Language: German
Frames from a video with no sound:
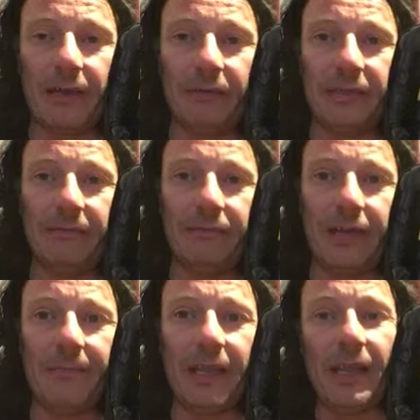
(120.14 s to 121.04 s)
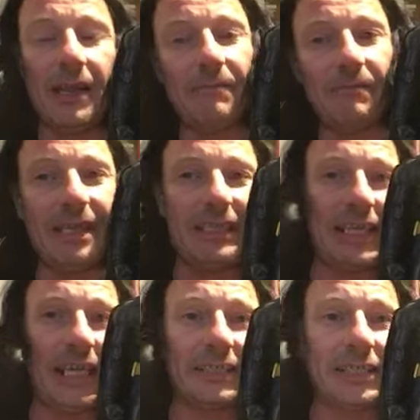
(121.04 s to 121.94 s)
aus dem Film. Ist die
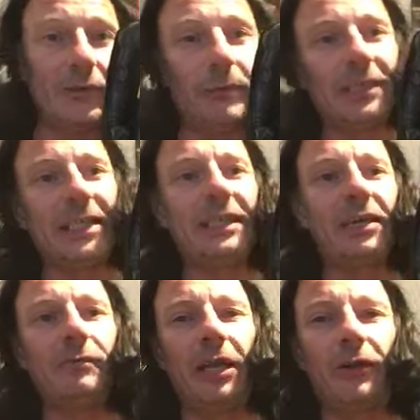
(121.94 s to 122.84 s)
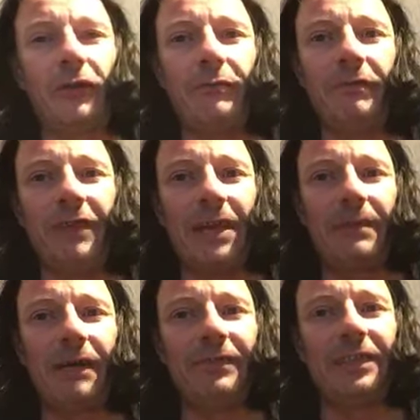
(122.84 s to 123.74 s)
ganz richtig umgesetzt, sagt nur der Kopf
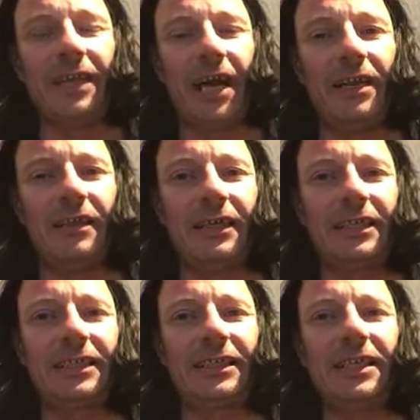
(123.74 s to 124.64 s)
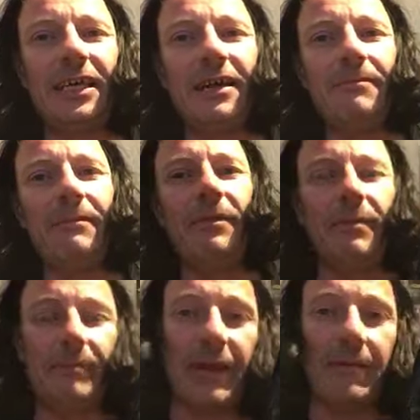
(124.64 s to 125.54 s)
bewegbar. Wissen ja alle, dass
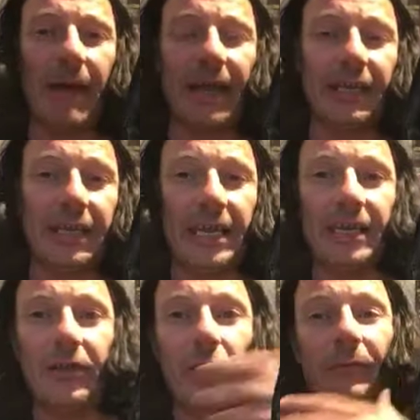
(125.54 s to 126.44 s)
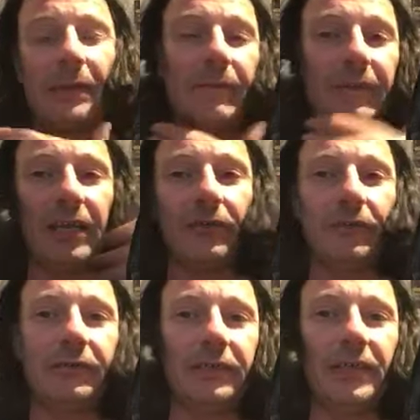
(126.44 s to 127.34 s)
äh, Michael Keaton den Kopf nicht bewegen
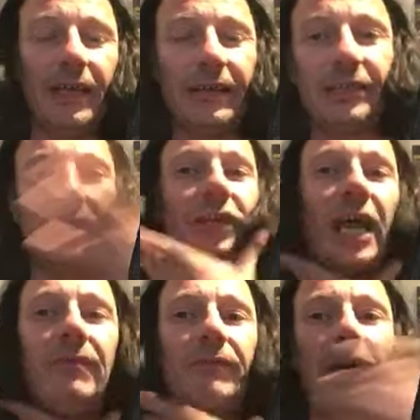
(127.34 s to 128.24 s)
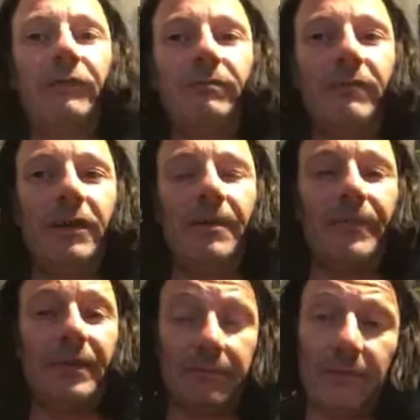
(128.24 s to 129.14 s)
konnte, dass er steif war und ähm,